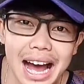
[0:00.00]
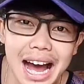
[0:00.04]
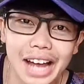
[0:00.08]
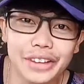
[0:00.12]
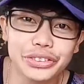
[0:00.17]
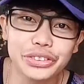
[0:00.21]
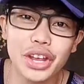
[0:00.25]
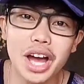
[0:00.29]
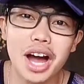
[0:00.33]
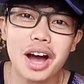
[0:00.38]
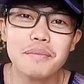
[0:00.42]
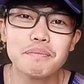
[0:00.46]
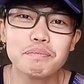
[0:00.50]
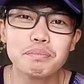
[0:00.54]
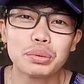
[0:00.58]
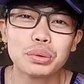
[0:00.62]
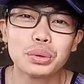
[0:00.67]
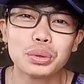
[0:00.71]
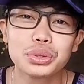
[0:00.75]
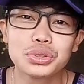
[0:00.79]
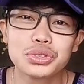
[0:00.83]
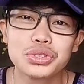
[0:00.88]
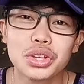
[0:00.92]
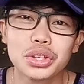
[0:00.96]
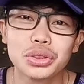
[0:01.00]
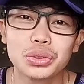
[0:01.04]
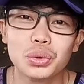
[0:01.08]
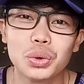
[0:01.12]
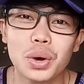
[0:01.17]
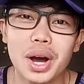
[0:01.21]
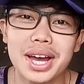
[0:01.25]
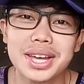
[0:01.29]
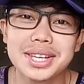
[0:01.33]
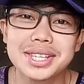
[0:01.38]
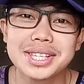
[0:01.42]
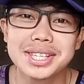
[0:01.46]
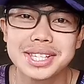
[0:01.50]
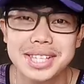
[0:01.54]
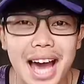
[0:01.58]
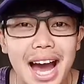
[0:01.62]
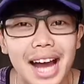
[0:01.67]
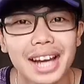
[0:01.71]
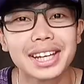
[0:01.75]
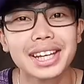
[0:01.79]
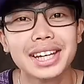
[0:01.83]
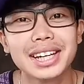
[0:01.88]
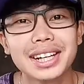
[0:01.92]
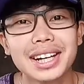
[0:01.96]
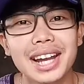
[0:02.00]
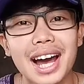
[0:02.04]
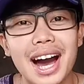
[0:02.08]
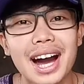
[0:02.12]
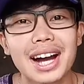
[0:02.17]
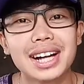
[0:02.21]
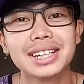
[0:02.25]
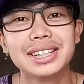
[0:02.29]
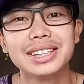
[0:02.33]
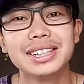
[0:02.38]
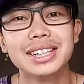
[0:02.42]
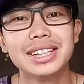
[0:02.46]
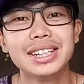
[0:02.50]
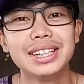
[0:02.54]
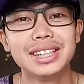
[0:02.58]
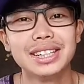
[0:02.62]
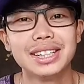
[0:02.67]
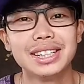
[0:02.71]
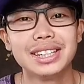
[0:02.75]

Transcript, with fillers: At ang fruits na to ay saging lang.